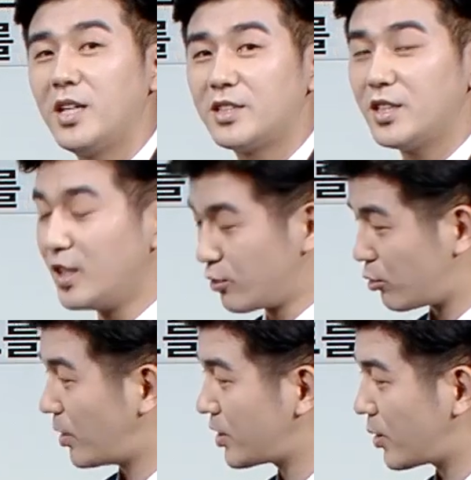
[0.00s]
될지
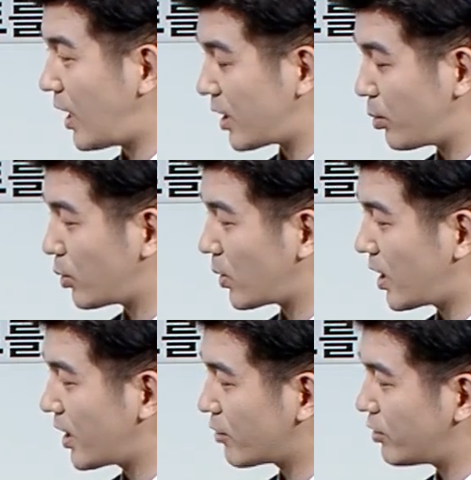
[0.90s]
두 번째로 알아보도록
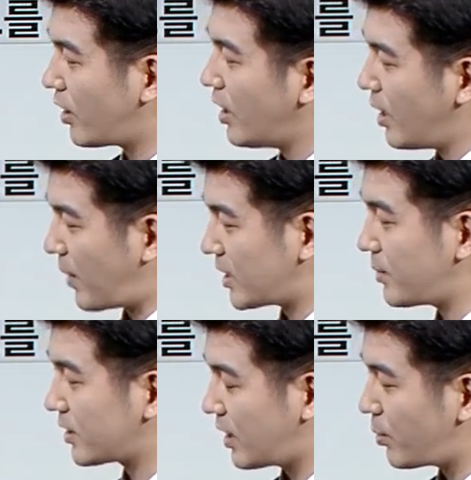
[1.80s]
하겠고요.
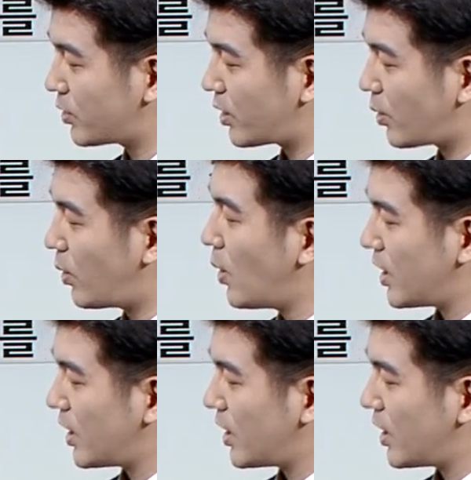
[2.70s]
마지막 세 번째로